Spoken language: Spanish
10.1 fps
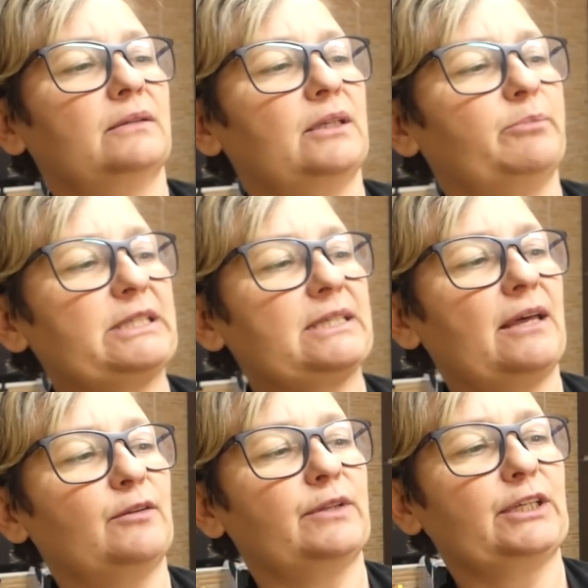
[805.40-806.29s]
de
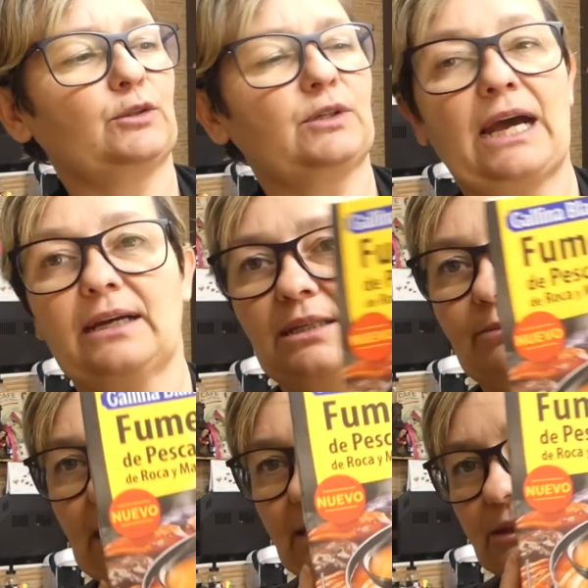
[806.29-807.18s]
pescado de roca y
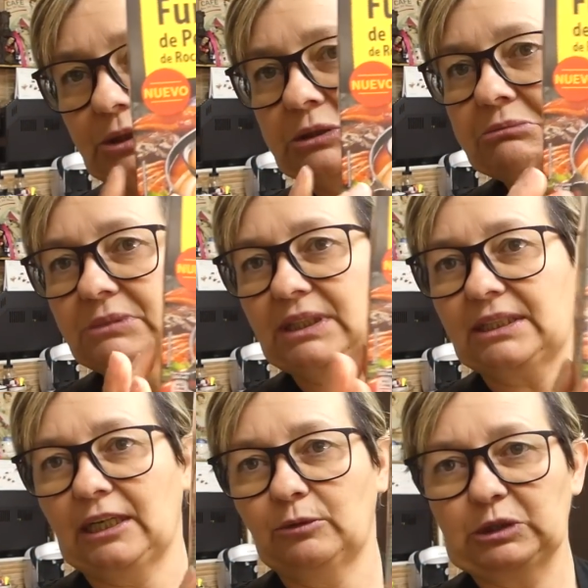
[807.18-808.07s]
marisco, que
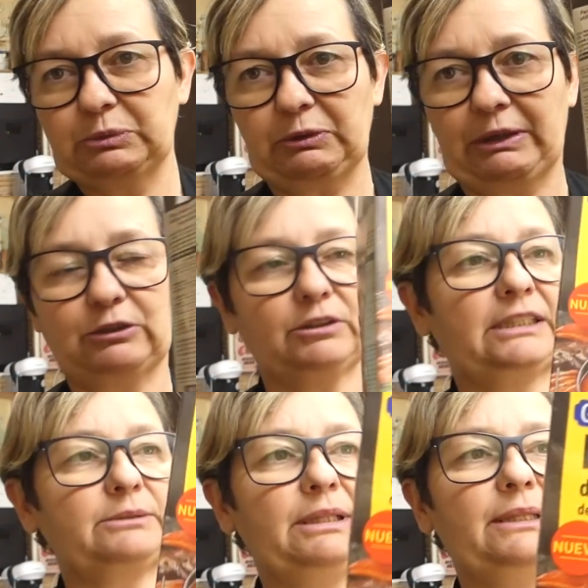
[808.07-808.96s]
ya lo hemos probado
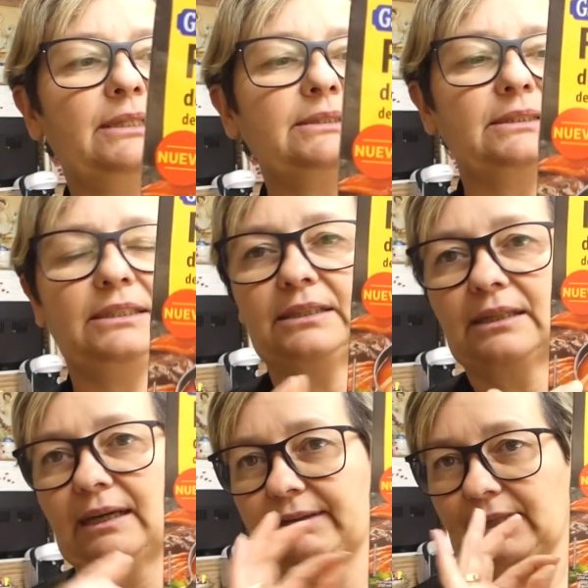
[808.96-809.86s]
otras veces
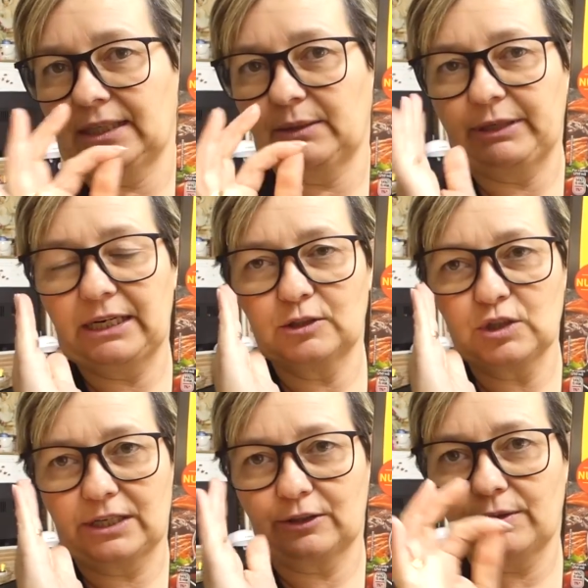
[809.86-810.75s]
y la verdad que para
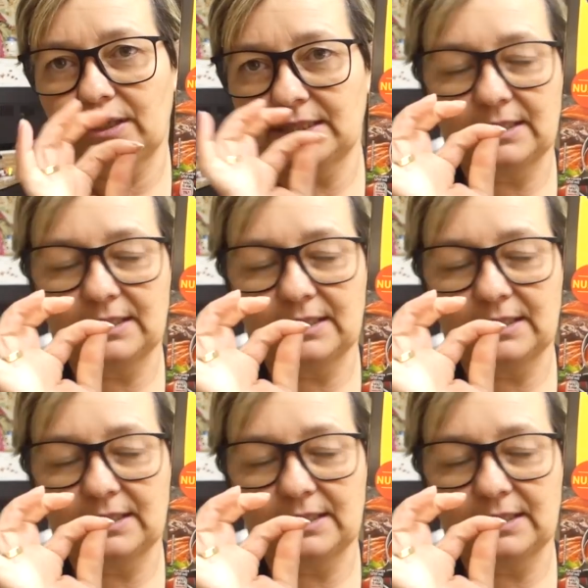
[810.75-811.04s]
los arroces